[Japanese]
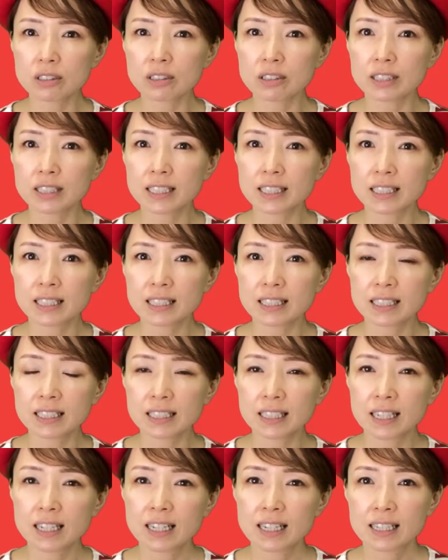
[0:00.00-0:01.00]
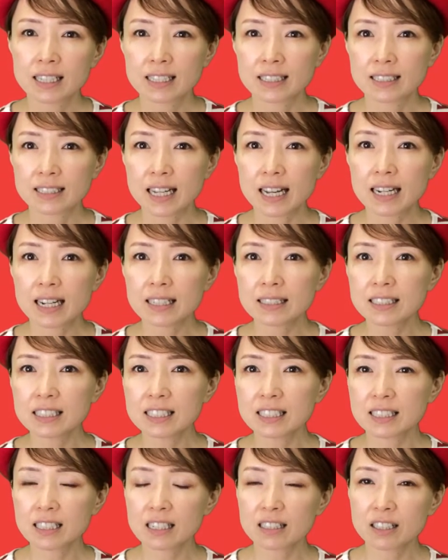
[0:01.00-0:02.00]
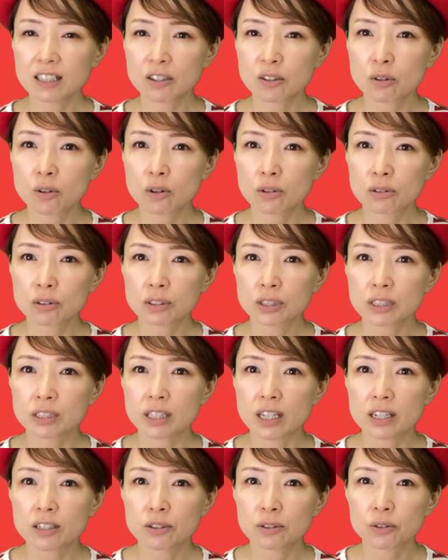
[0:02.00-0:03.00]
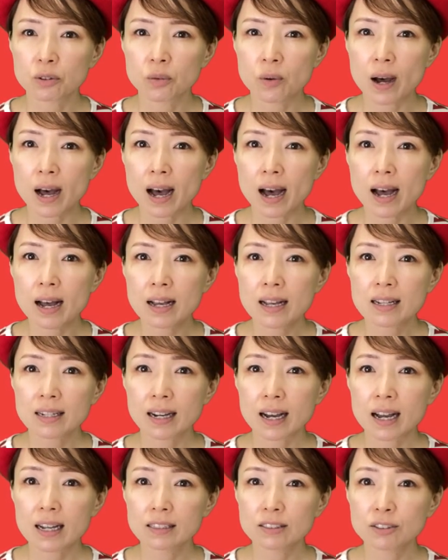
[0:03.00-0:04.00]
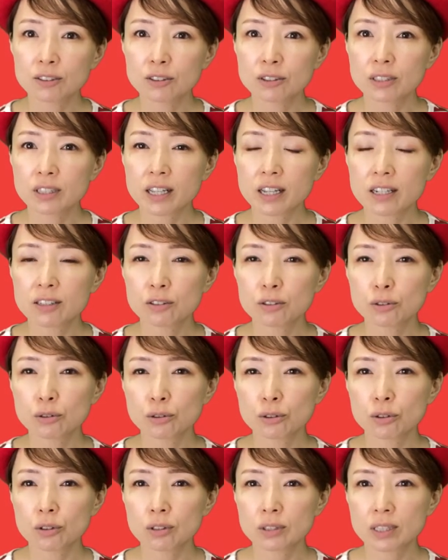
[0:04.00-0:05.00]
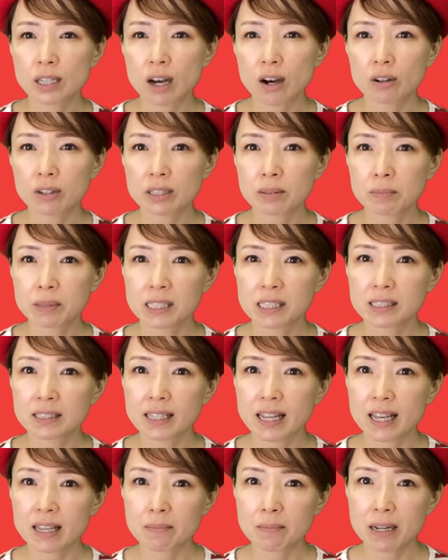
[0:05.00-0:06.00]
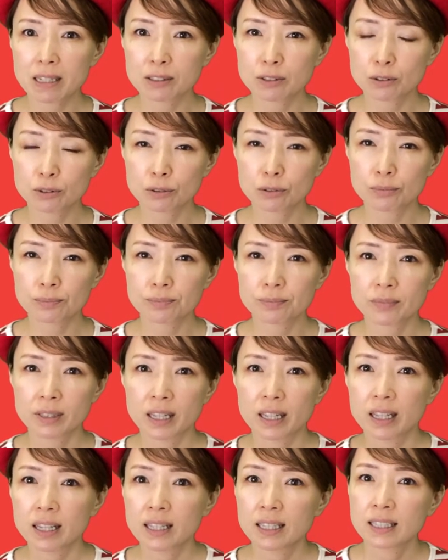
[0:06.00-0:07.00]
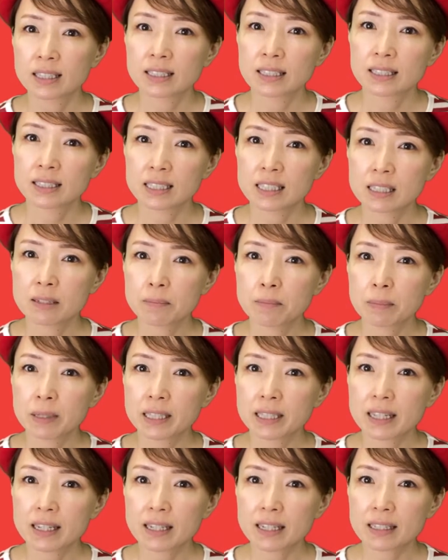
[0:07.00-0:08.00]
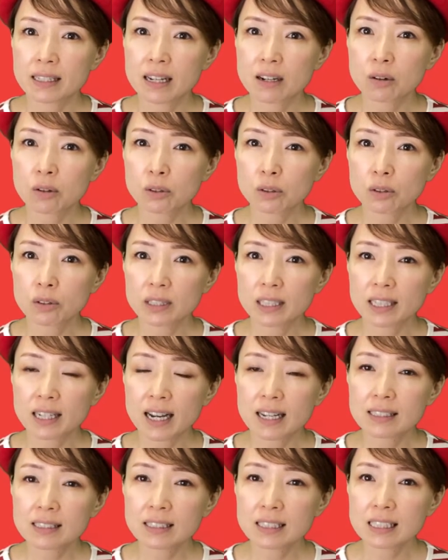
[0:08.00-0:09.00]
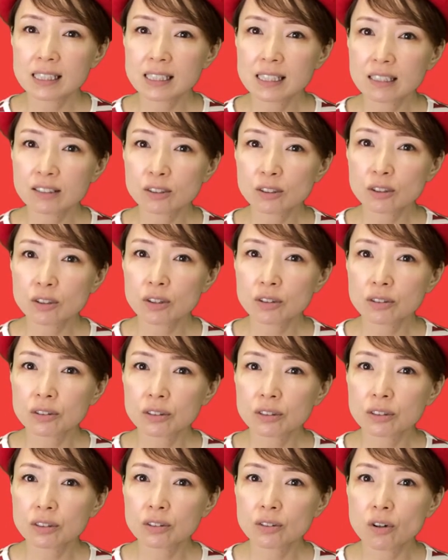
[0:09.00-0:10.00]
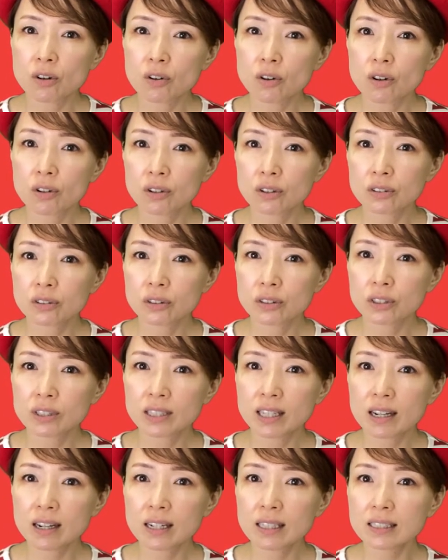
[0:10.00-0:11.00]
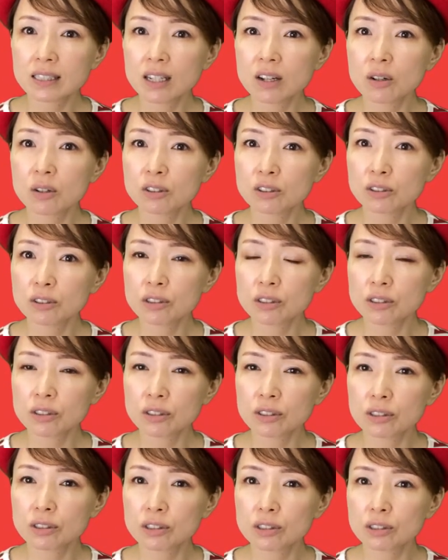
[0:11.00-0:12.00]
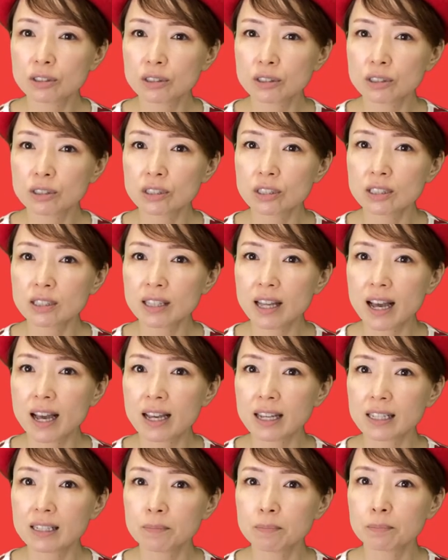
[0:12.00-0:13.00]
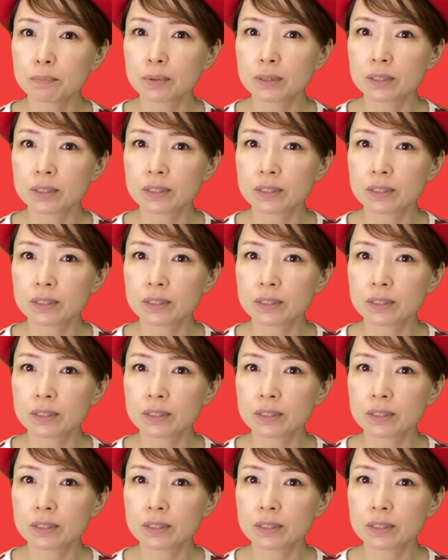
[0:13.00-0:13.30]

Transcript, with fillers: 意さらに下でゴールしているのは感受性の強さを意味しています神秘的なことに関心が強く心の豊かさを追求するタイプ